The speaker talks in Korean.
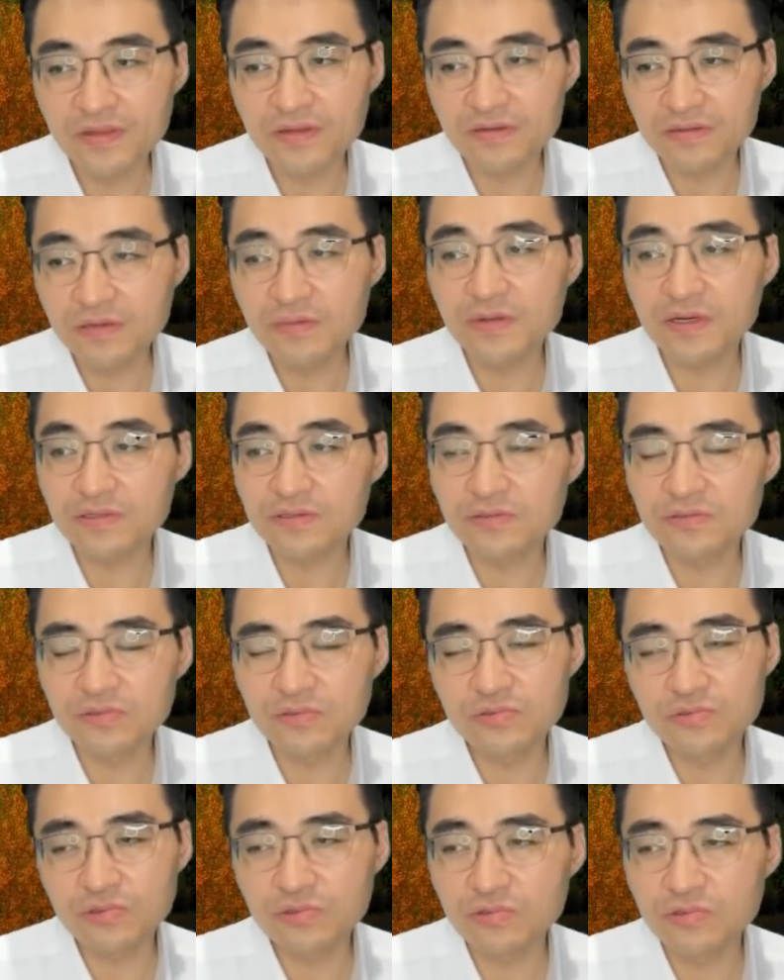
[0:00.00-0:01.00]
그게 맞아요.
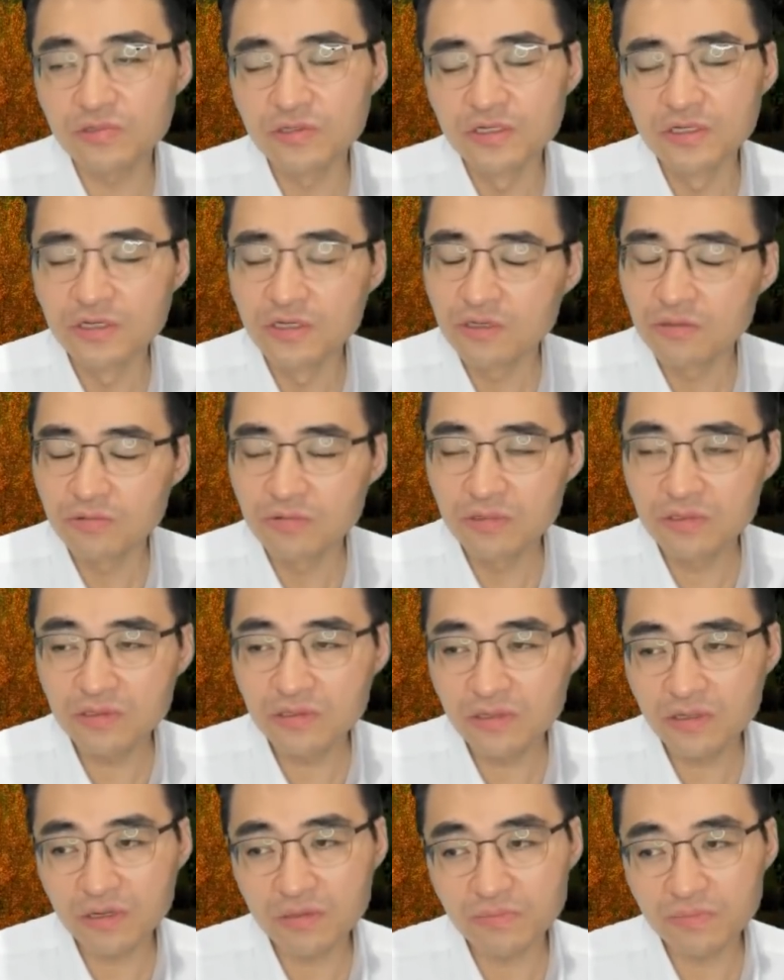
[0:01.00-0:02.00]
저도 왜
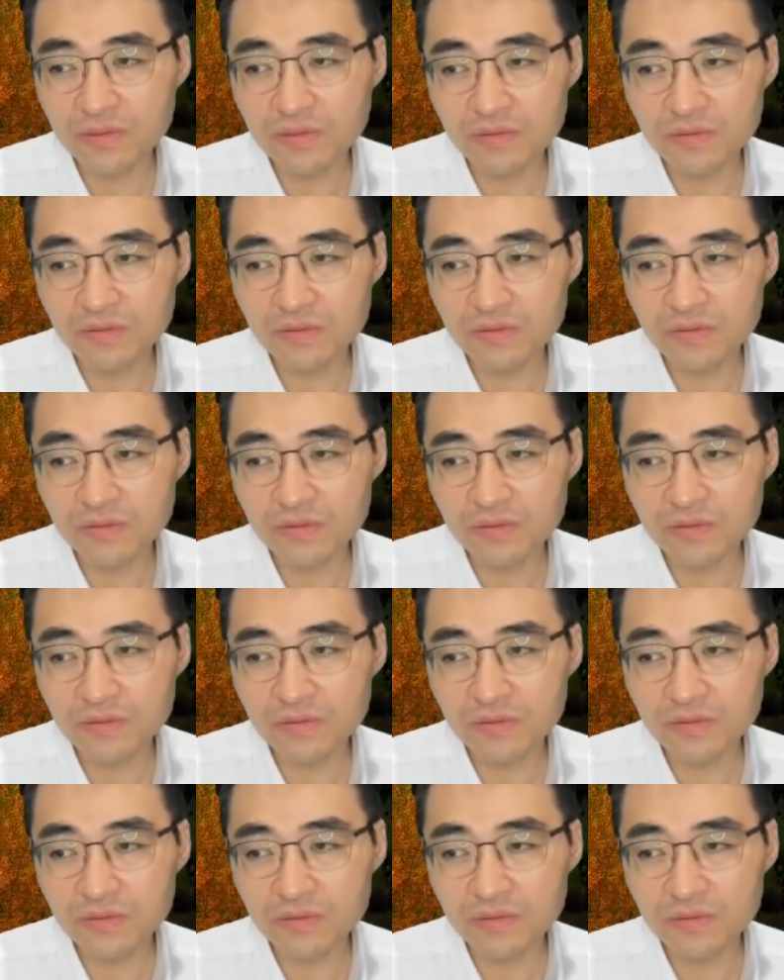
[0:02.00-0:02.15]
이렇게 안 빠,